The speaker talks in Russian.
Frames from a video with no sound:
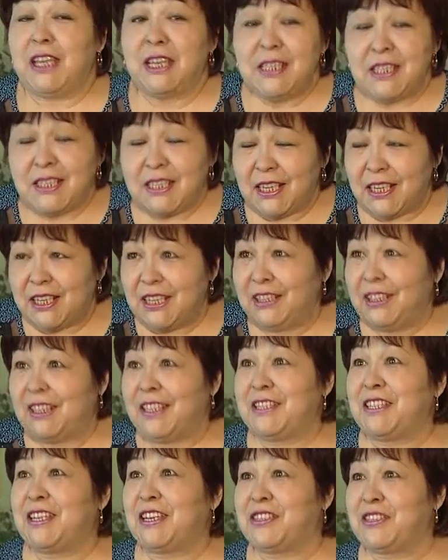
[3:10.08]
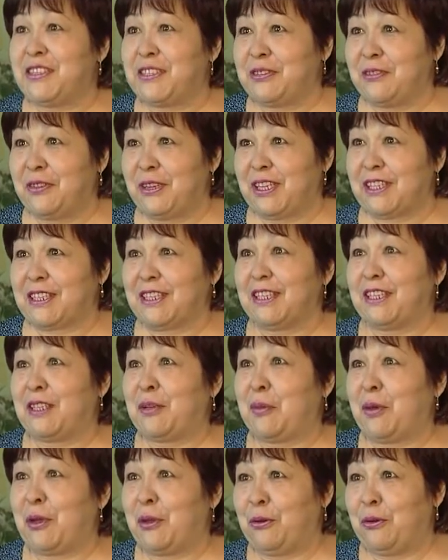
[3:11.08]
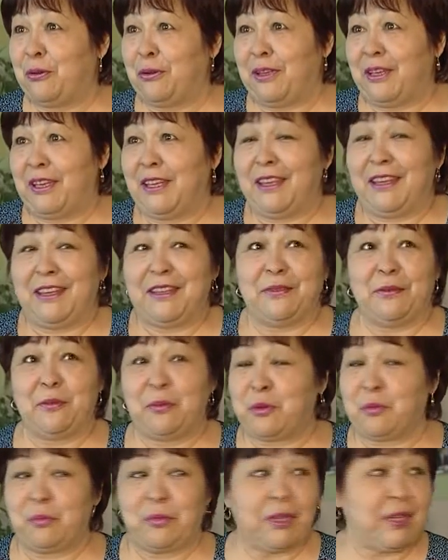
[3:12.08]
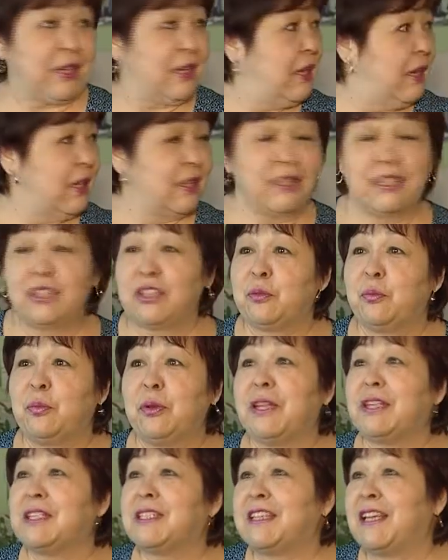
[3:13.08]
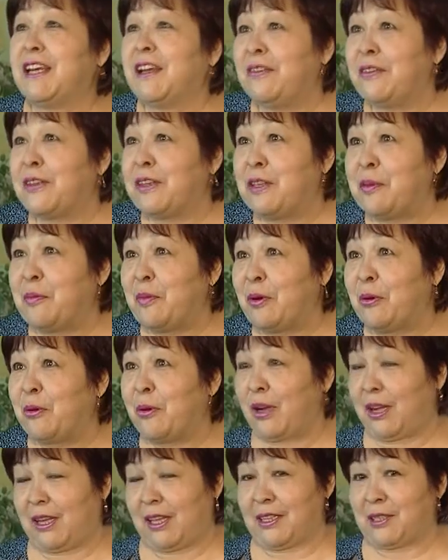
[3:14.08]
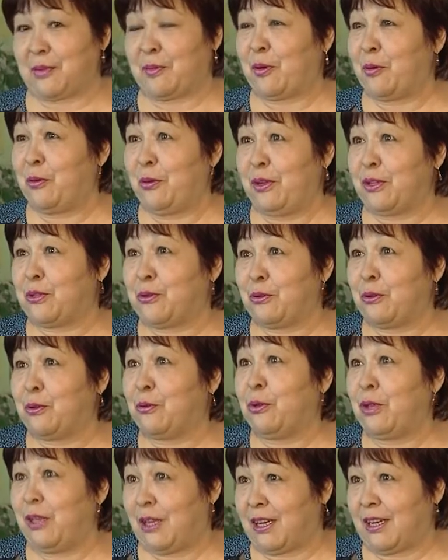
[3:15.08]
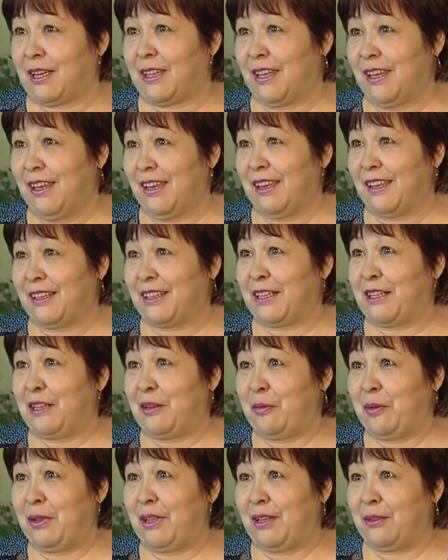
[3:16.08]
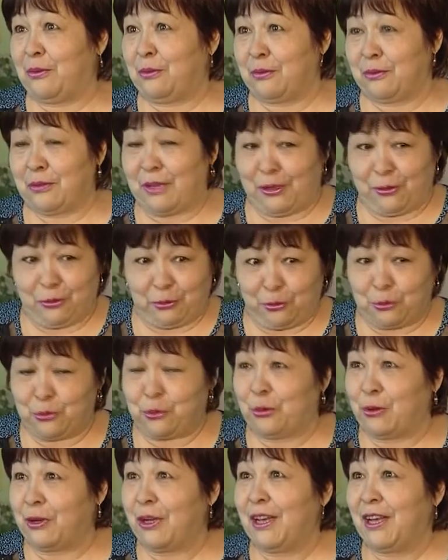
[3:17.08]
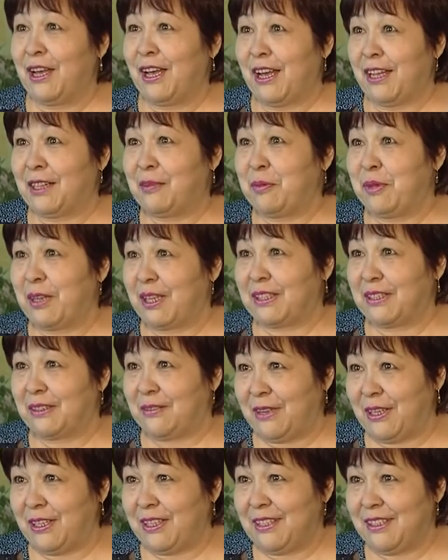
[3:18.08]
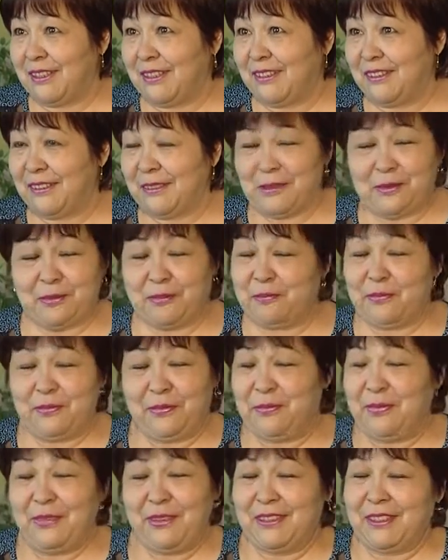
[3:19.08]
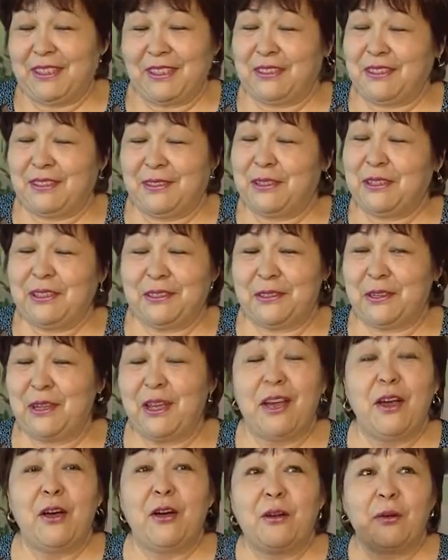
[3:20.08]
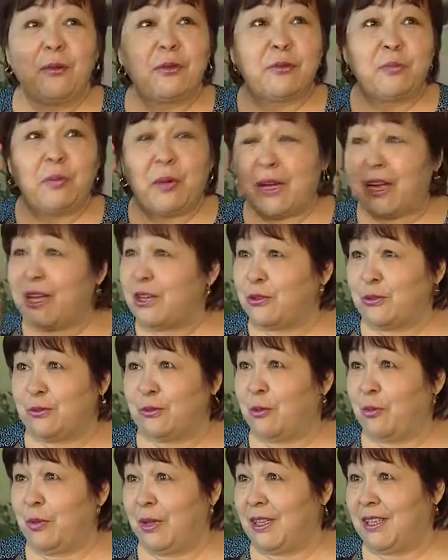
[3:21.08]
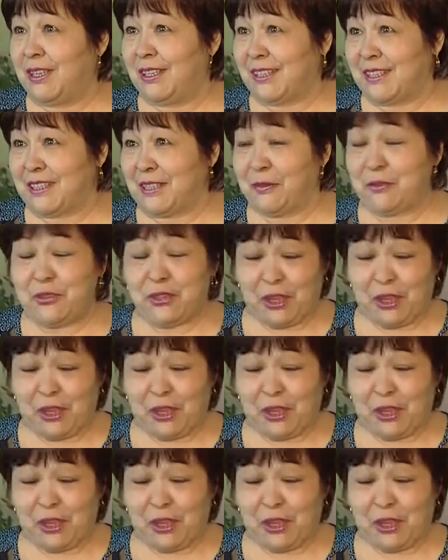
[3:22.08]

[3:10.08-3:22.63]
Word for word: Я здесь родилась, я здесь выросла, это мое, и, в общем-то, даже представить не могу, как я смогу отсюда уехать. Это для меня, ну, вот как вот кусок от меня оторвать, это, это, это, в общем, пока еще в умении это сам.